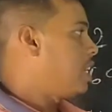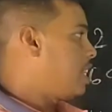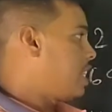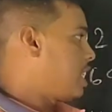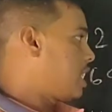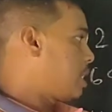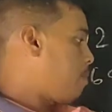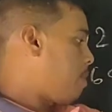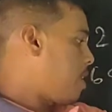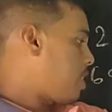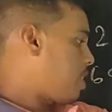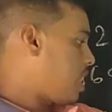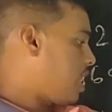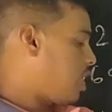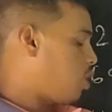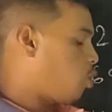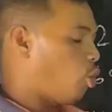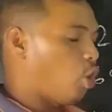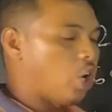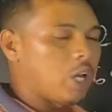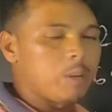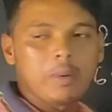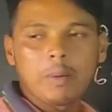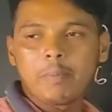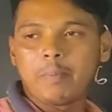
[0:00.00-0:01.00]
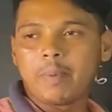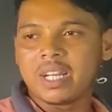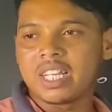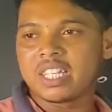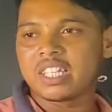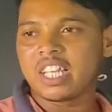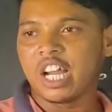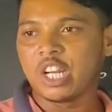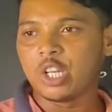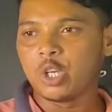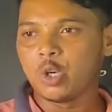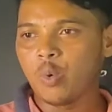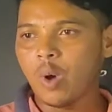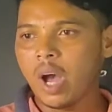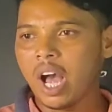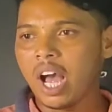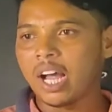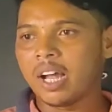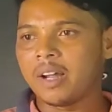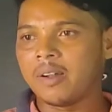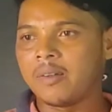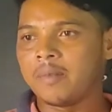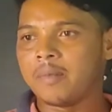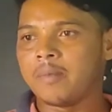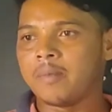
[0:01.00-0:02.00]
इसमें से कोई भी परेशानी हुआ
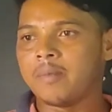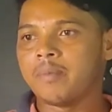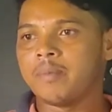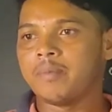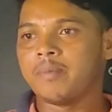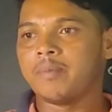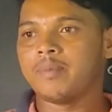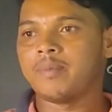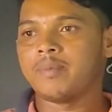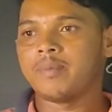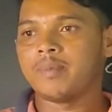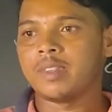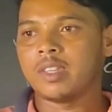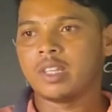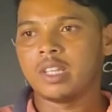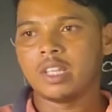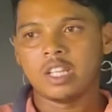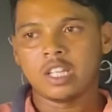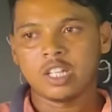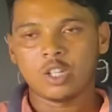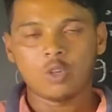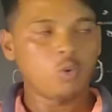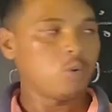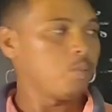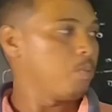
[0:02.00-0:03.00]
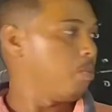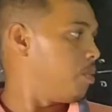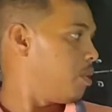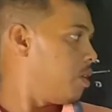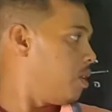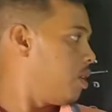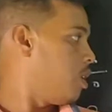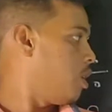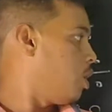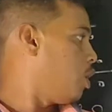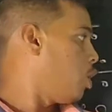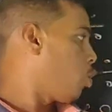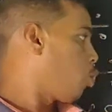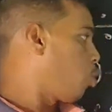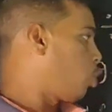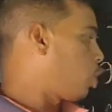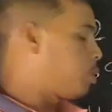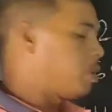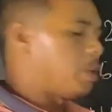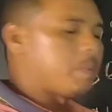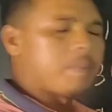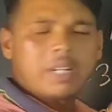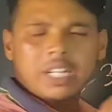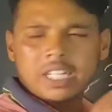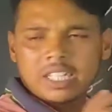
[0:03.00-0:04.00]
नहीं सर
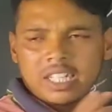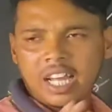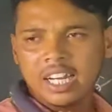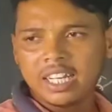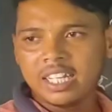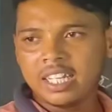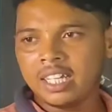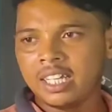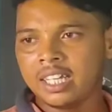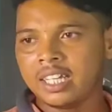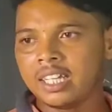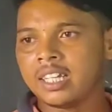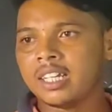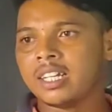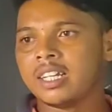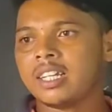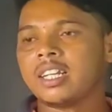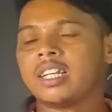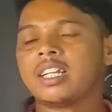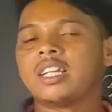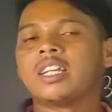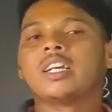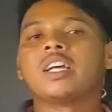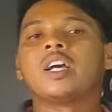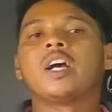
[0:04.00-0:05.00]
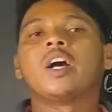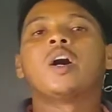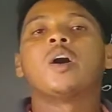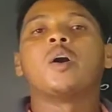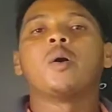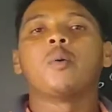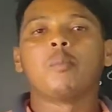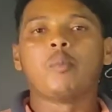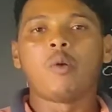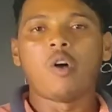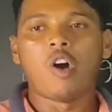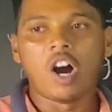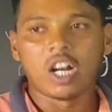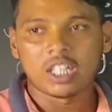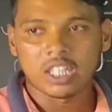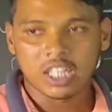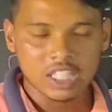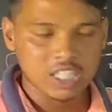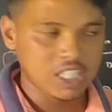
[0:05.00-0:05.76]
कुछ भी परेशानी नहीं सर बहुत